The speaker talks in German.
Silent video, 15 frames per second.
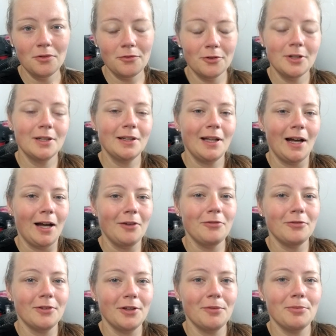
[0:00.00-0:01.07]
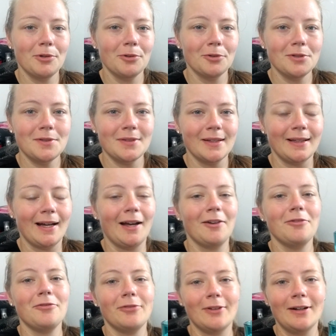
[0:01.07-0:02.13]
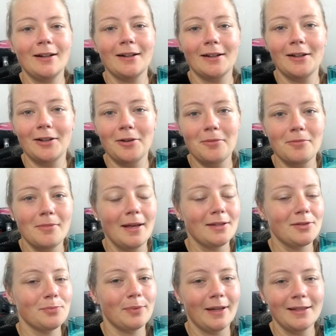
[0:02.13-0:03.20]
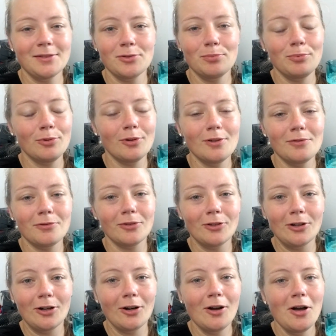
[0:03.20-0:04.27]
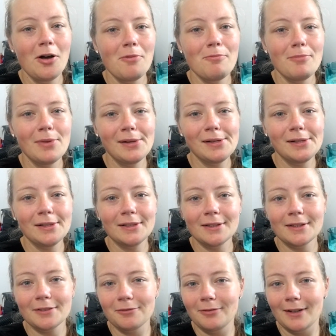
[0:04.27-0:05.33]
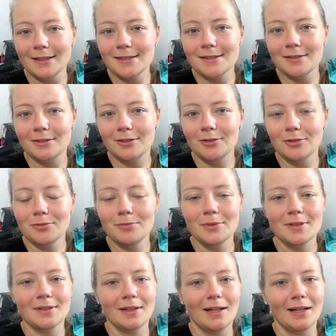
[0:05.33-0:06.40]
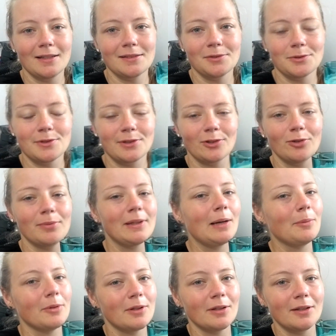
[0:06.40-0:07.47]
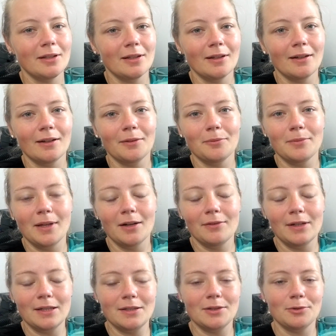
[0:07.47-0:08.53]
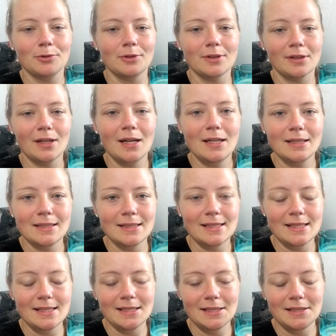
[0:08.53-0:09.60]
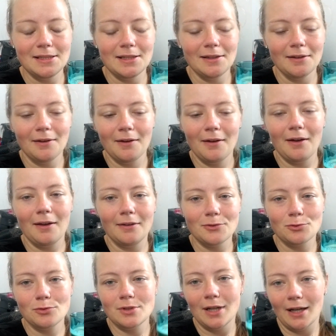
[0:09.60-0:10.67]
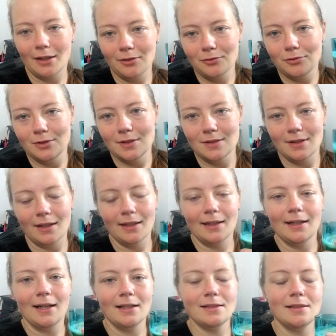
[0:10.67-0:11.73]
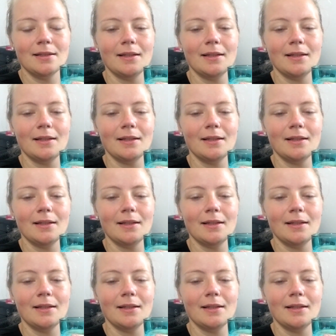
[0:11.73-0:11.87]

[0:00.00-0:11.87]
Für den Kaffee benutze ich einfach ähm, Espressopulver, Milch, Wasser und ein bisschen Haselnusssirup. Ich habe hier die ähm, Nährwerte und die Zutaten für dieses eine Glas hier